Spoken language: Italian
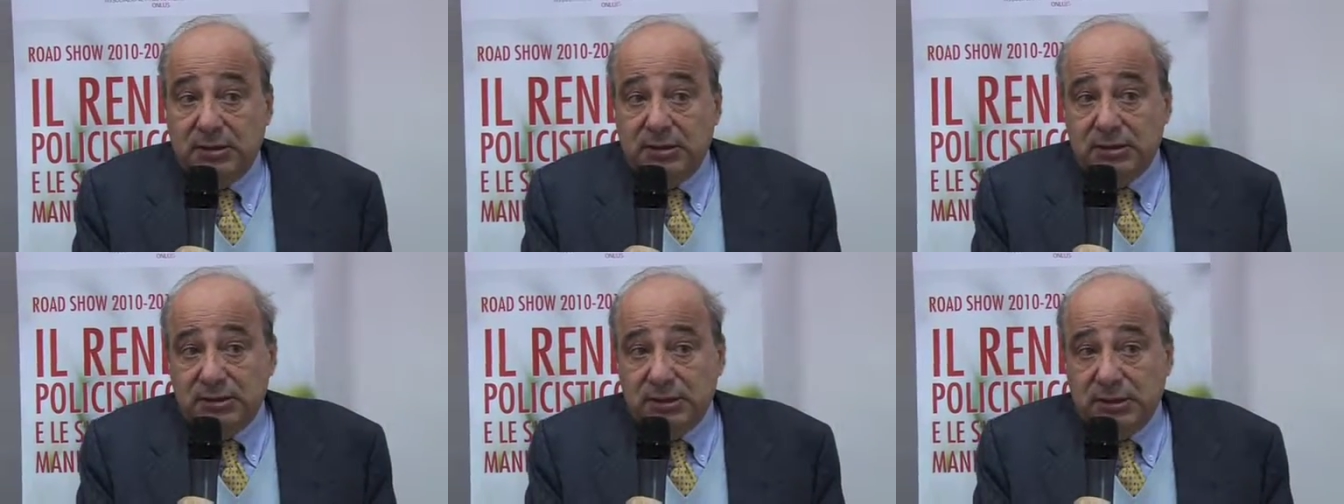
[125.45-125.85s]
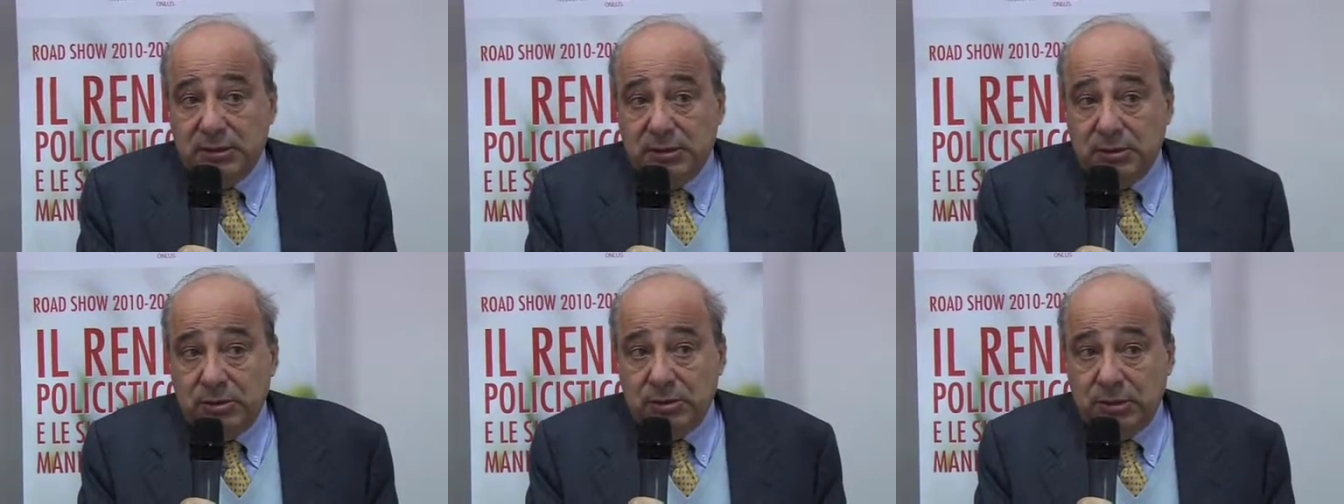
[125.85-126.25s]
se
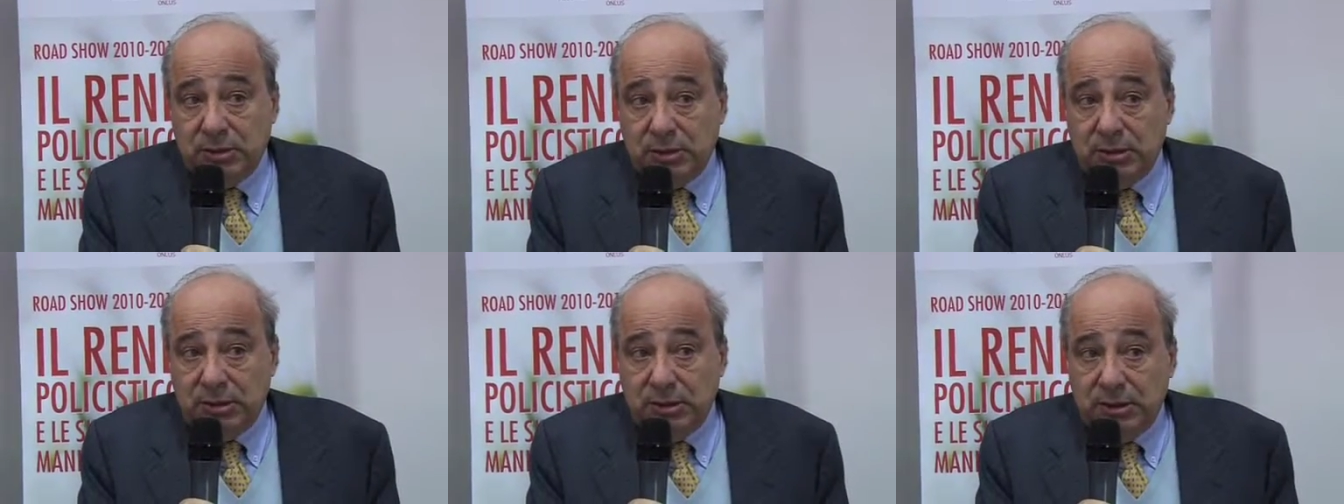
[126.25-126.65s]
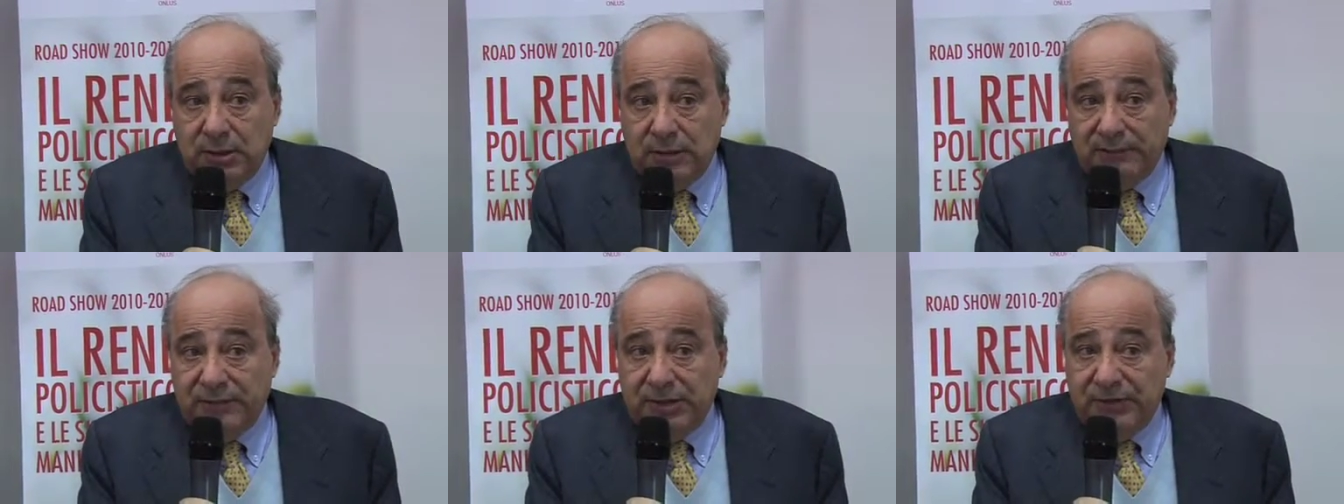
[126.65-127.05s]
non
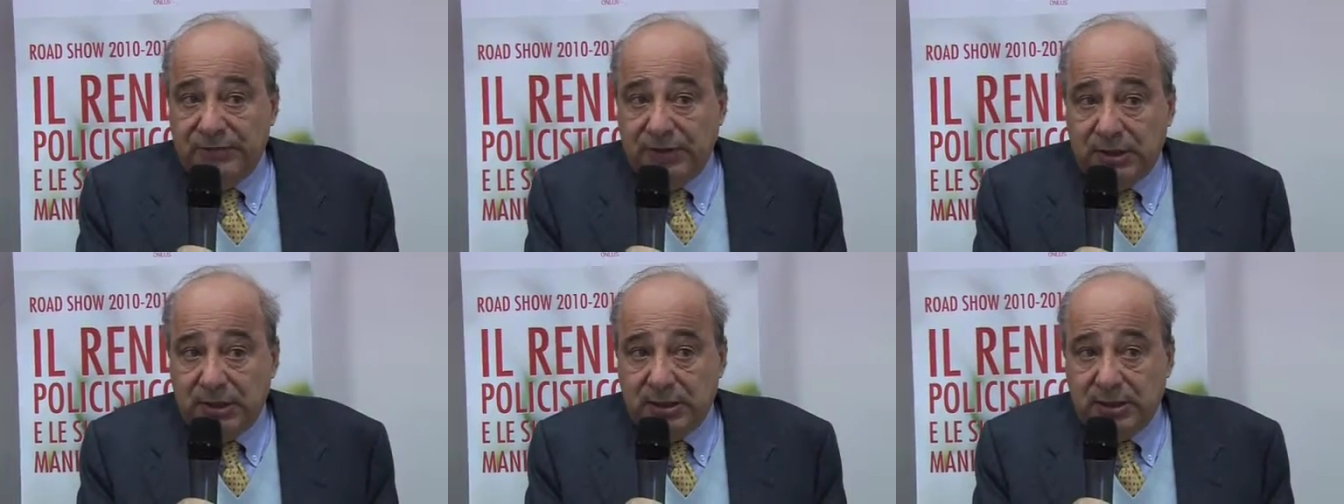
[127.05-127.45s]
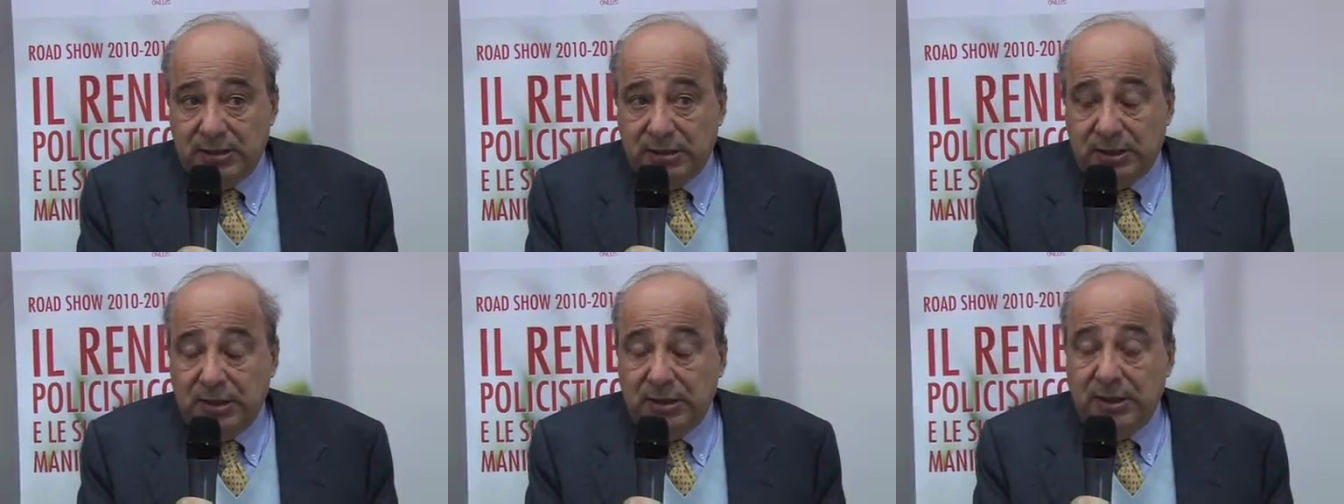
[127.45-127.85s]
di far
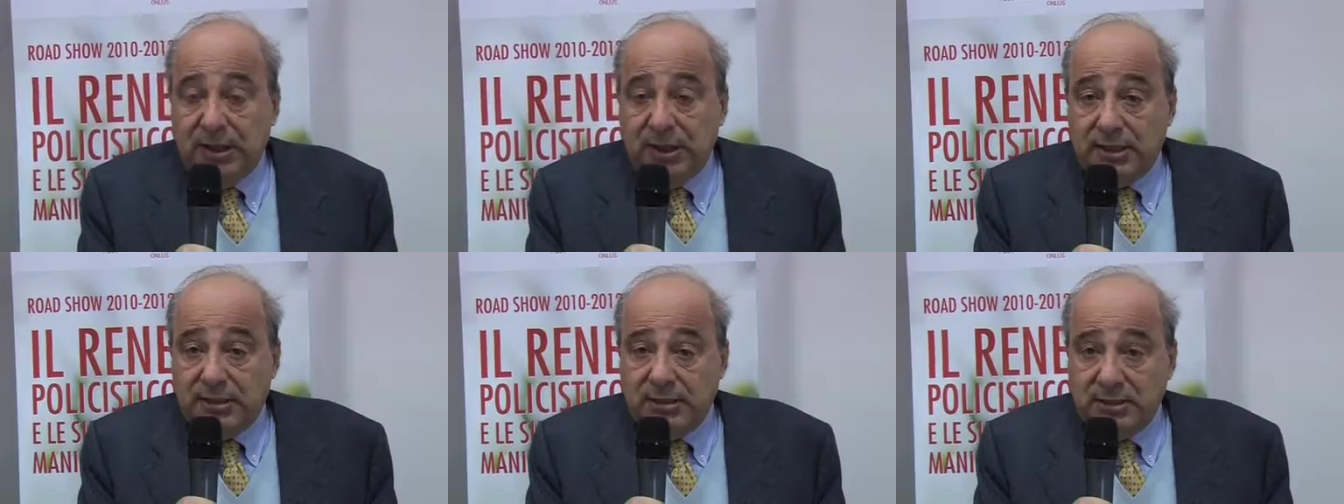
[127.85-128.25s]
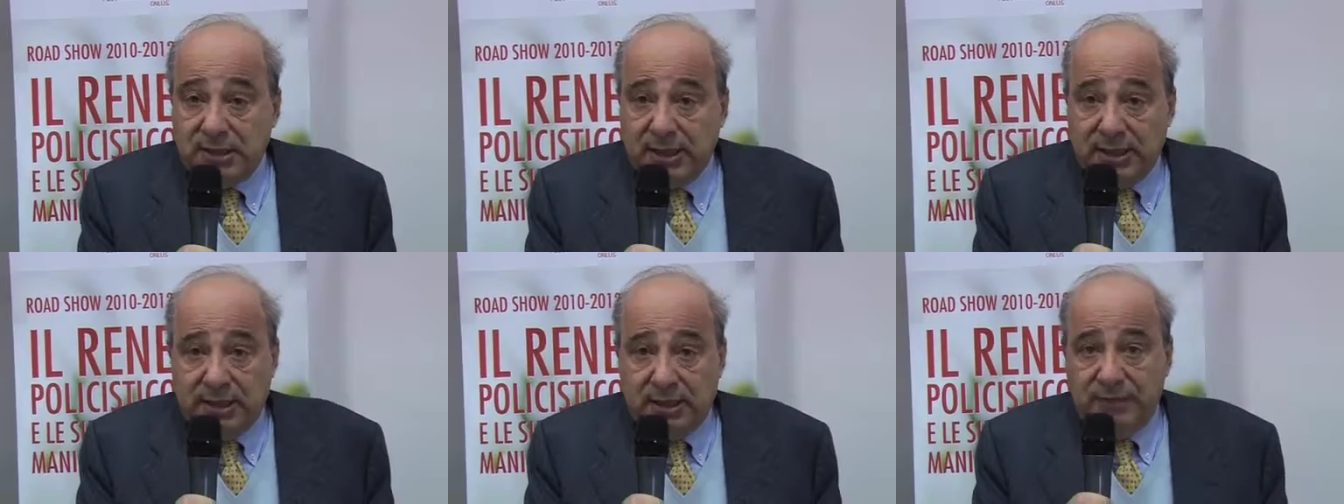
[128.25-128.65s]
regredire, di
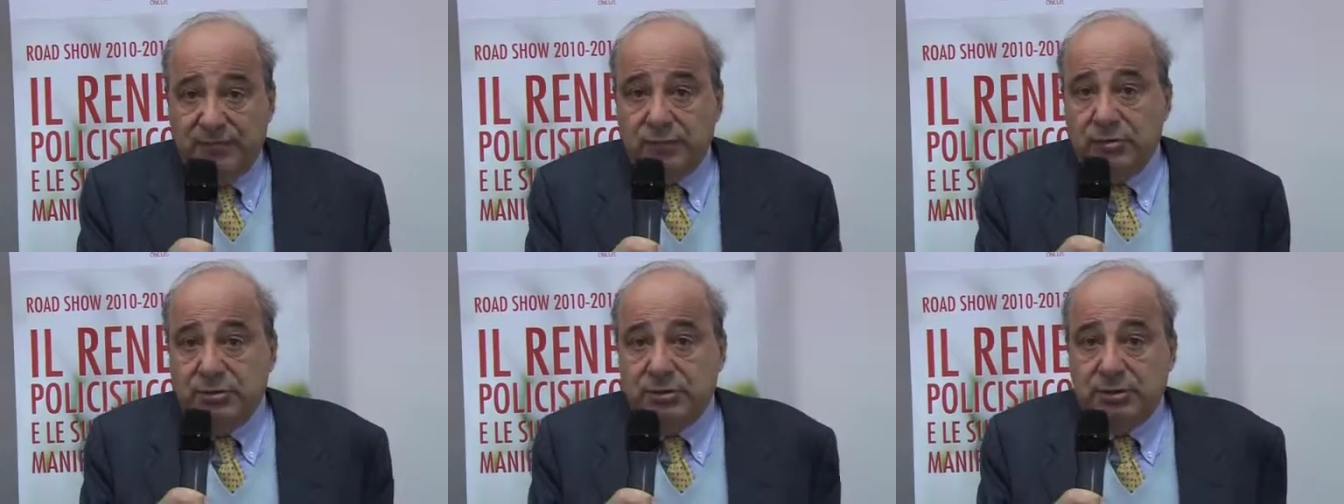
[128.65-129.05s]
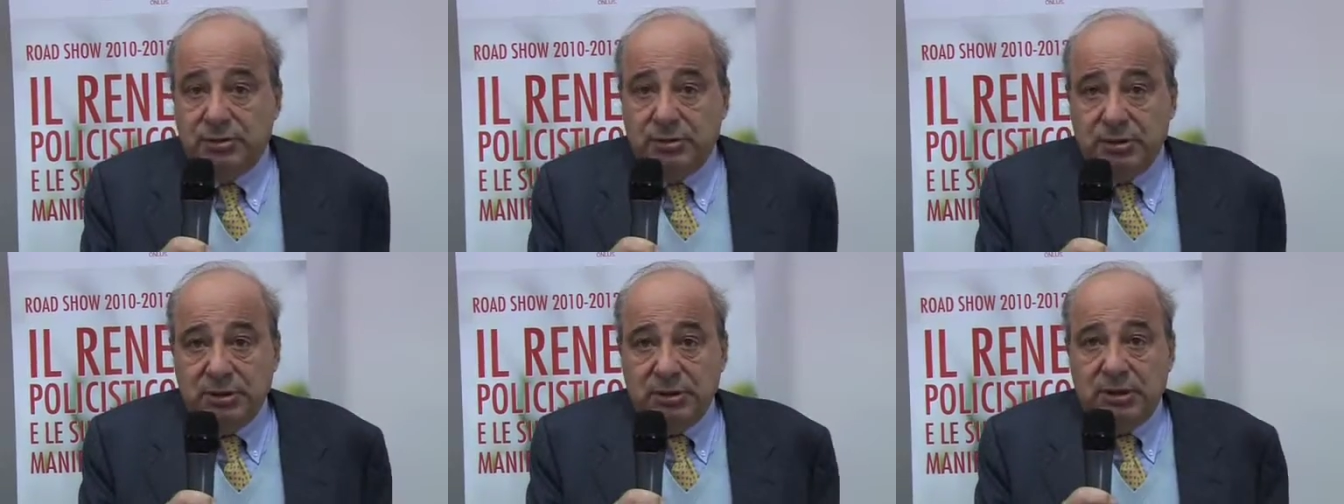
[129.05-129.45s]
arrestare
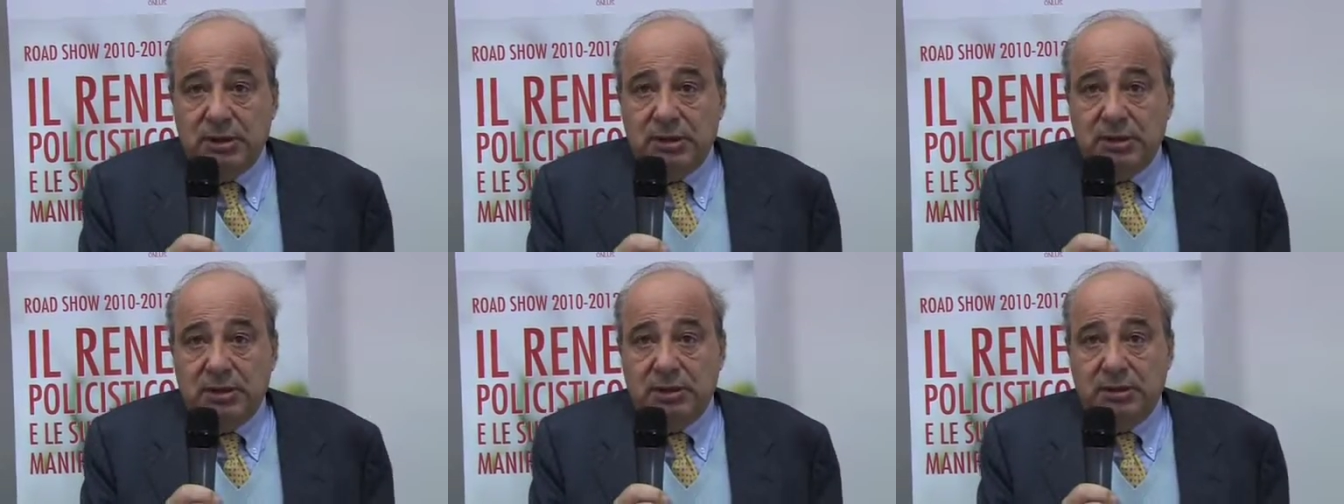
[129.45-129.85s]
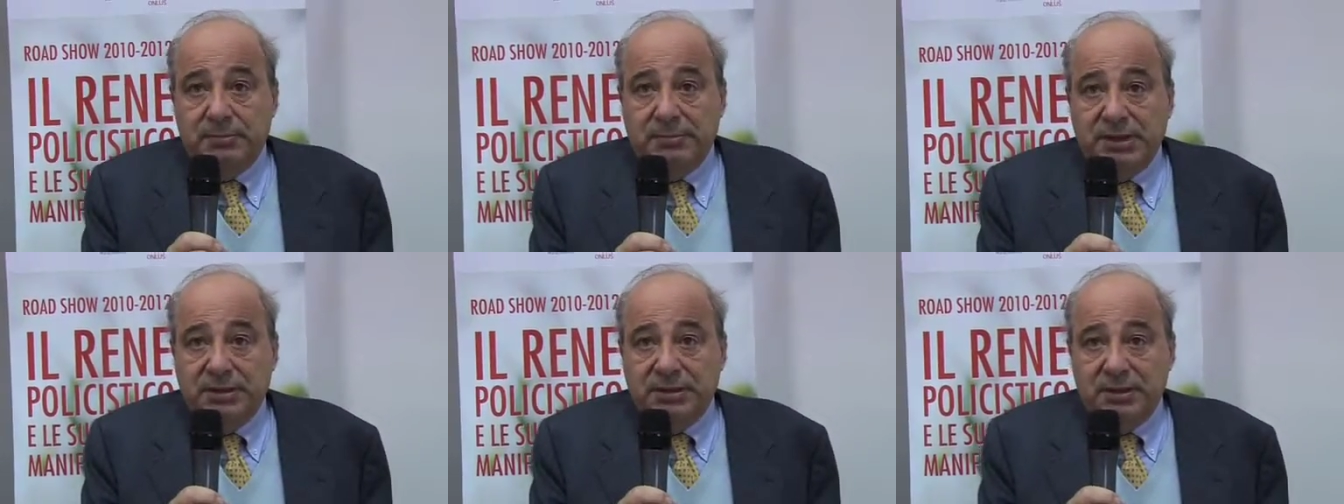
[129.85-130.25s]
l'evoluzione della
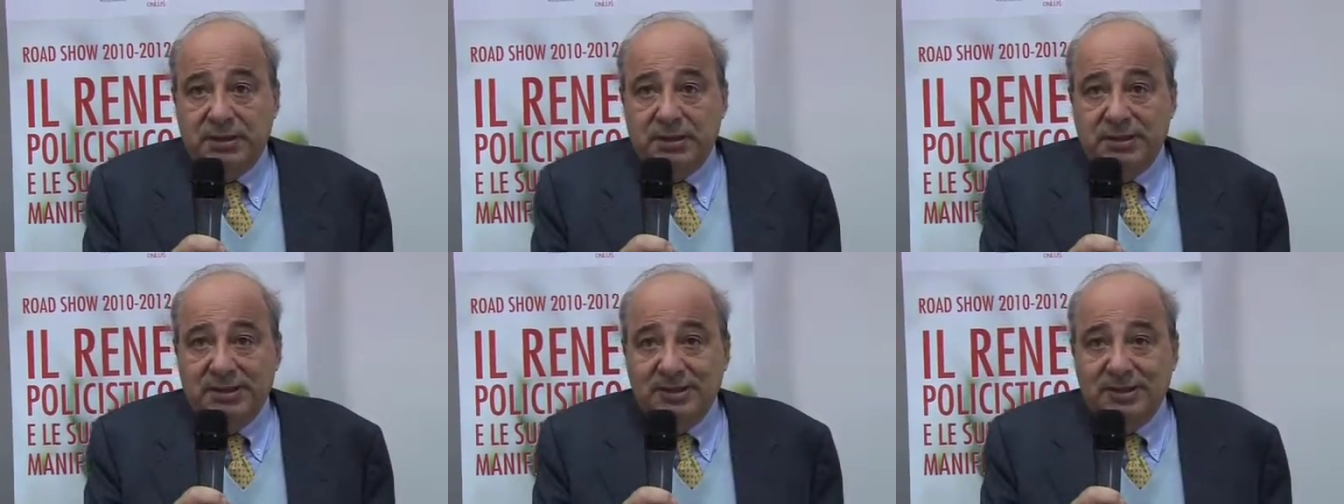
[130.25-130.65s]
malattia.